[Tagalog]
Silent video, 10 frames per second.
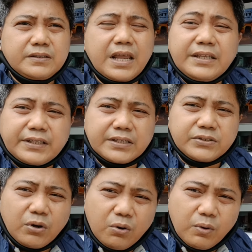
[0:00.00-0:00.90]

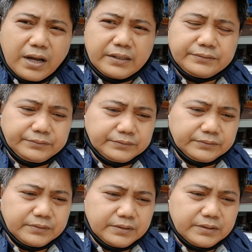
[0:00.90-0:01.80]
latest SOA ah.
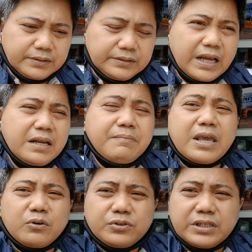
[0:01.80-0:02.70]
dahil
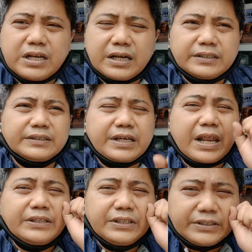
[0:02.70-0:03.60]
meron silang
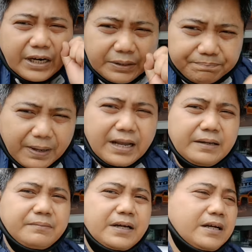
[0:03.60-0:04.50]
credit card
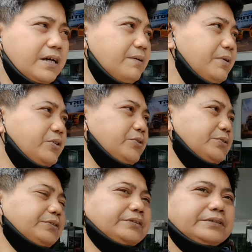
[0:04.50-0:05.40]
pa mga kamitsu.
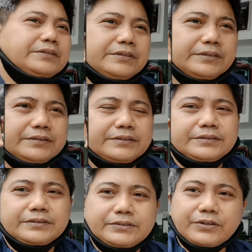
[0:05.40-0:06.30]

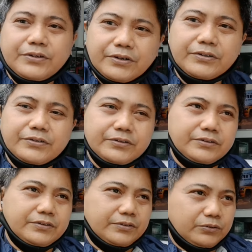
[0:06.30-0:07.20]
So yun,
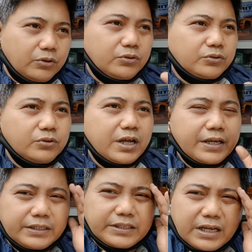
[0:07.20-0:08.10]
dun ko
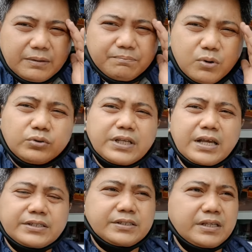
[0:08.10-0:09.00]
nakita ang
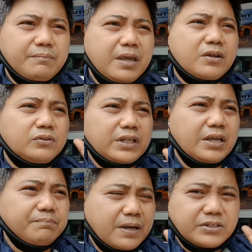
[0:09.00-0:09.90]
butas na meron
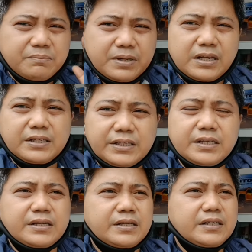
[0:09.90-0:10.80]
tayong
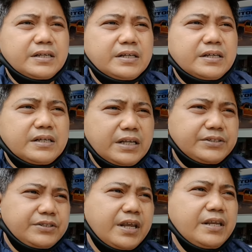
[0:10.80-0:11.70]
possibility.
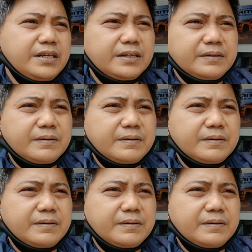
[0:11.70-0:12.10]
Let's say,